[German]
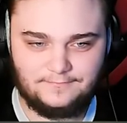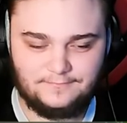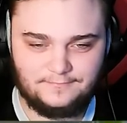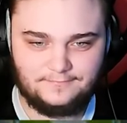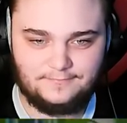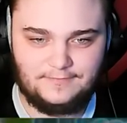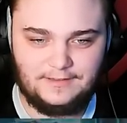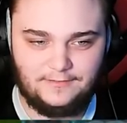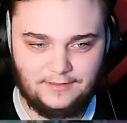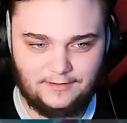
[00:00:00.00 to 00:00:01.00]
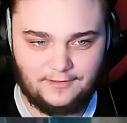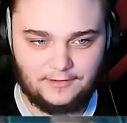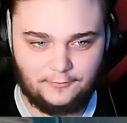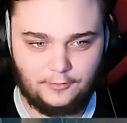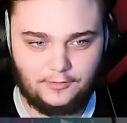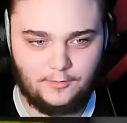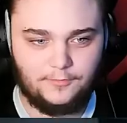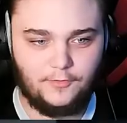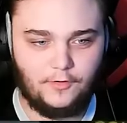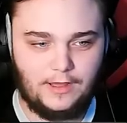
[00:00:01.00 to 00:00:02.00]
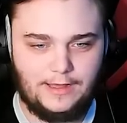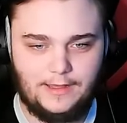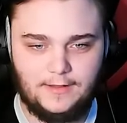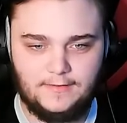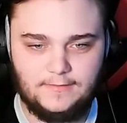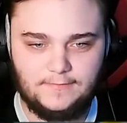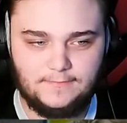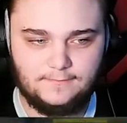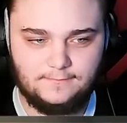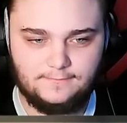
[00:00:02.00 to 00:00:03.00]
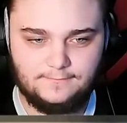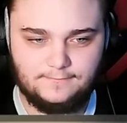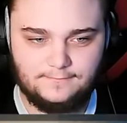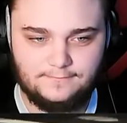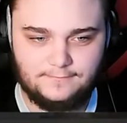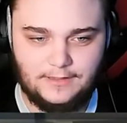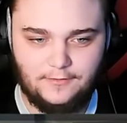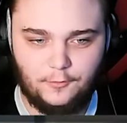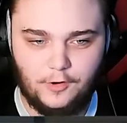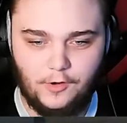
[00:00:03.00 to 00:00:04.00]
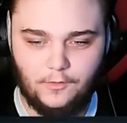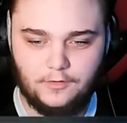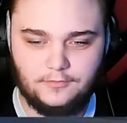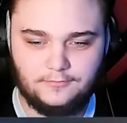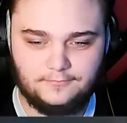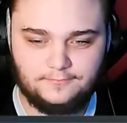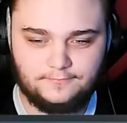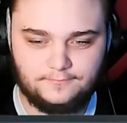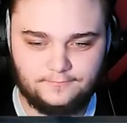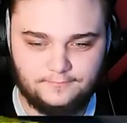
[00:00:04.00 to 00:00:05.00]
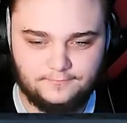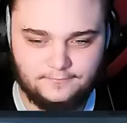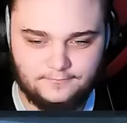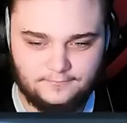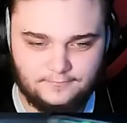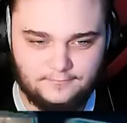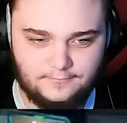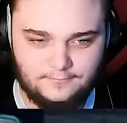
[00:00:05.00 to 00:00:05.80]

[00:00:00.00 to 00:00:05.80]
Ziegen. Ziehen zehn Center Zucker zum Zoo. Ah. Ah. In the row. Zehn Rentner, zehn Rentner zum Zoo.